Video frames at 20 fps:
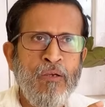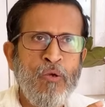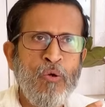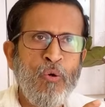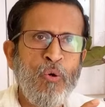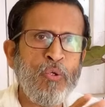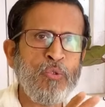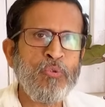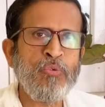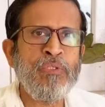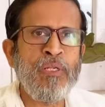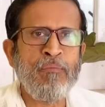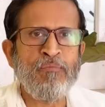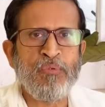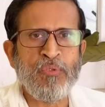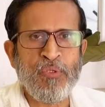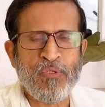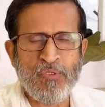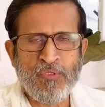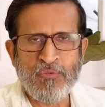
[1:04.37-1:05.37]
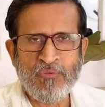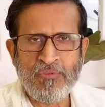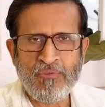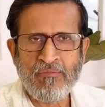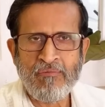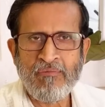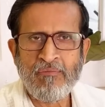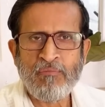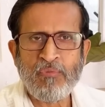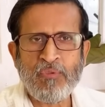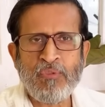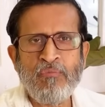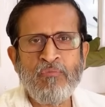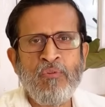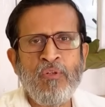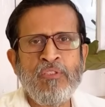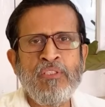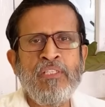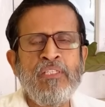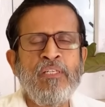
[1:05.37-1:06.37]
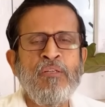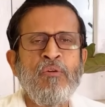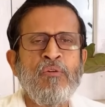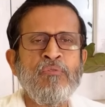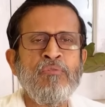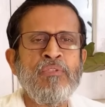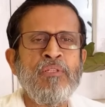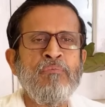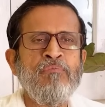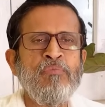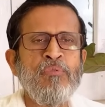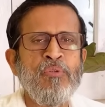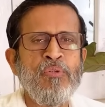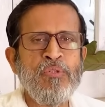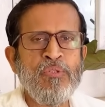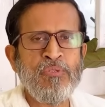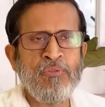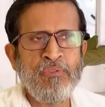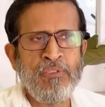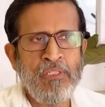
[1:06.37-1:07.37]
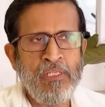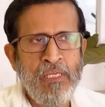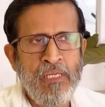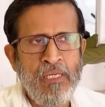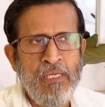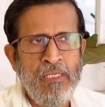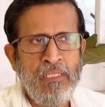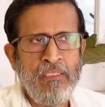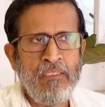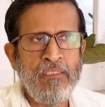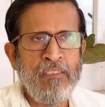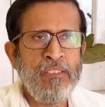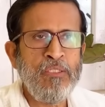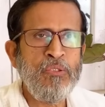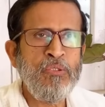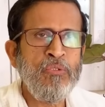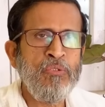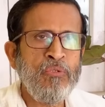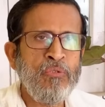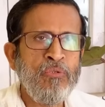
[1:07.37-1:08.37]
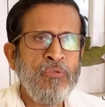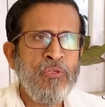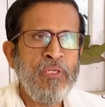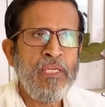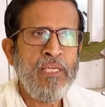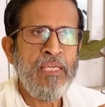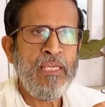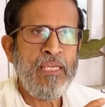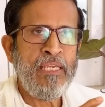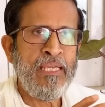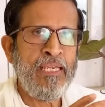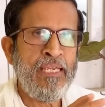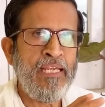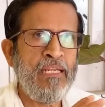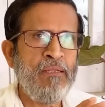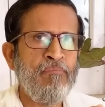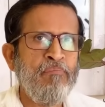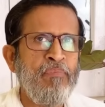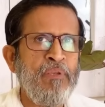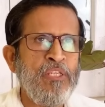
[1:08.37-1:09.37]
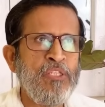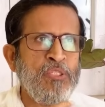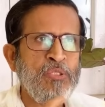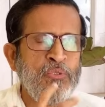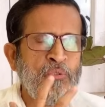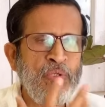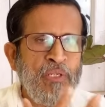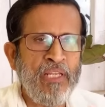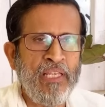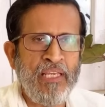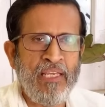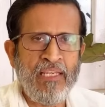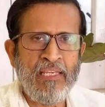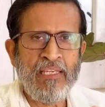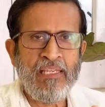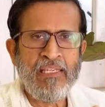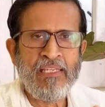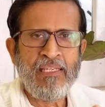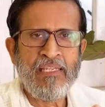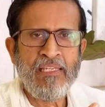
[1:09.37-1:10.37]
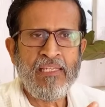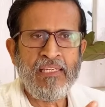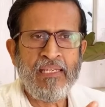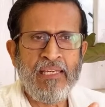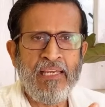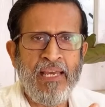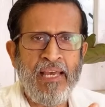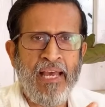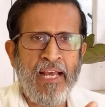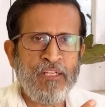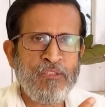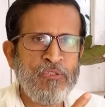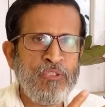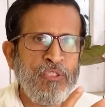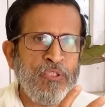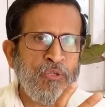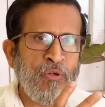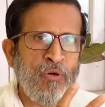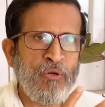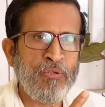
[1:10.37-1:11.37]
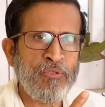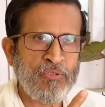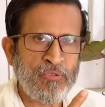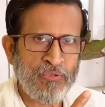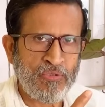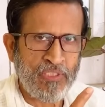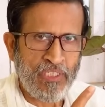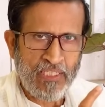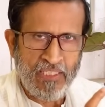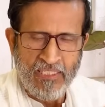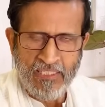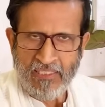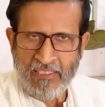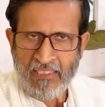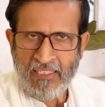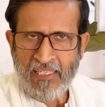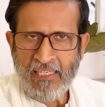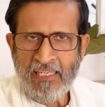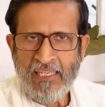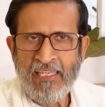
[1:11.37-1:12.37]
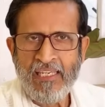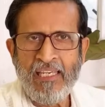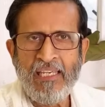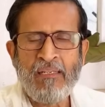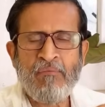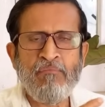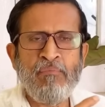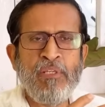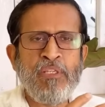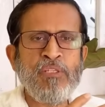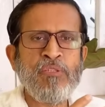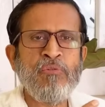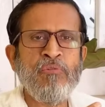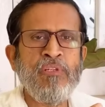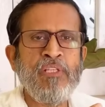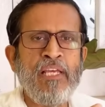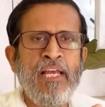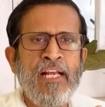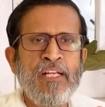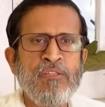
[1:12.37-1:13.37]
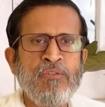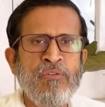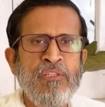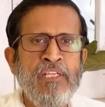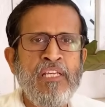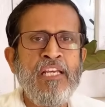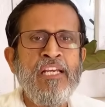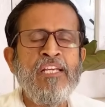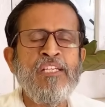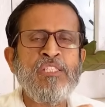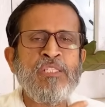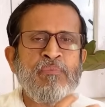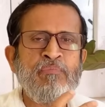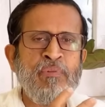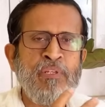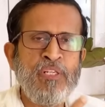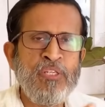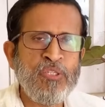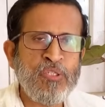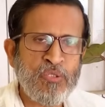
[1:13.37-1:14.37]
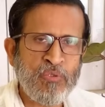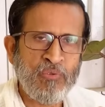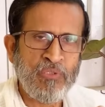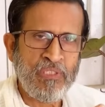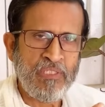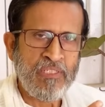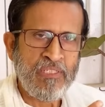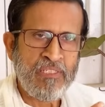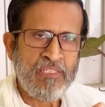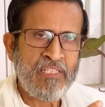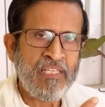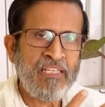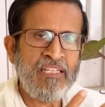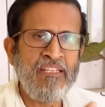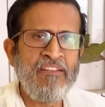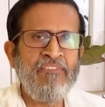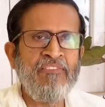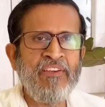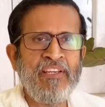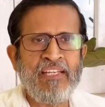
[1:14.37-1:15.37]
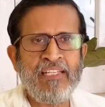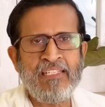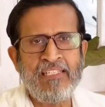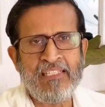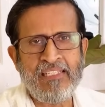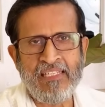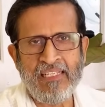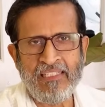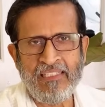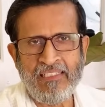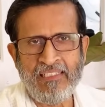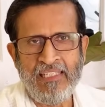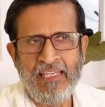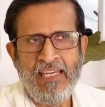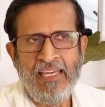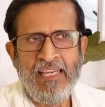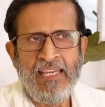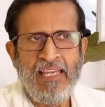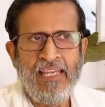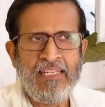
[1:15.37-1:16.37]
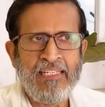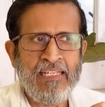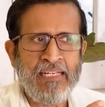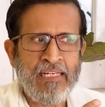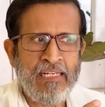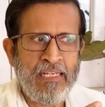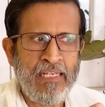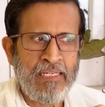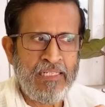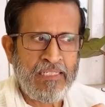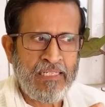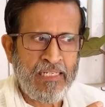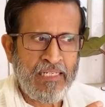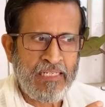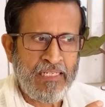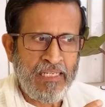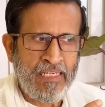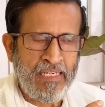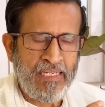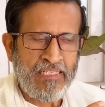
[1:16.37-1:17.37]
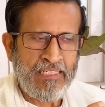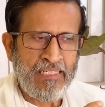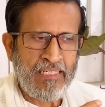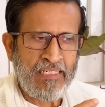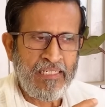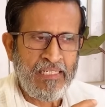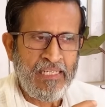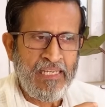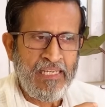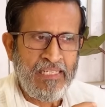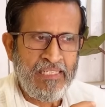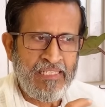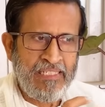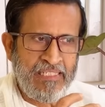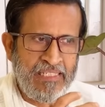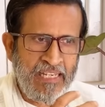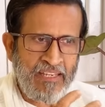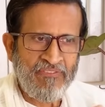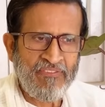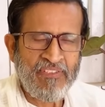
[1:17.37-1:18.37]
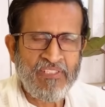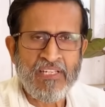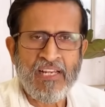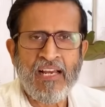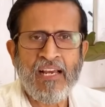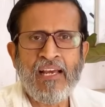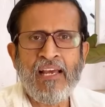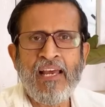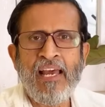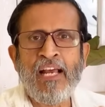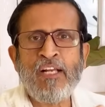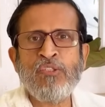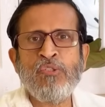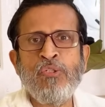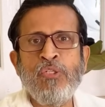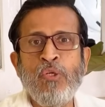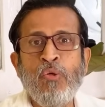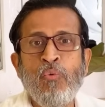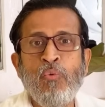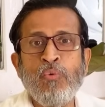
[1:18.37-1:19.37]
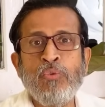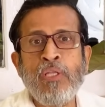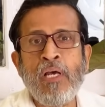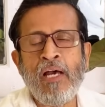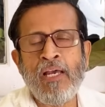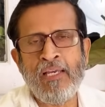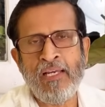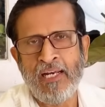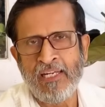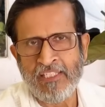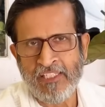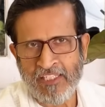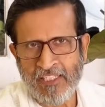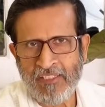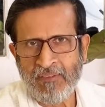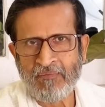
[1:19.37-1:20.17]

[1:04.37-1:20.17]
কতটা প্রয়োজন প্রথম কথা এটা কতটা প্রয়োজন দ্বিতীয় এর পেছনে অ্যাকচুয়ালি রহস্যটা কী এর পেছনে অ্যাকচুয়ালি স্পিরিচুয়াল সিগনিফিকেন্সটা কি এটার এটার এটার ডেফটা অ্যাকচুয়ালি কোথায় আছে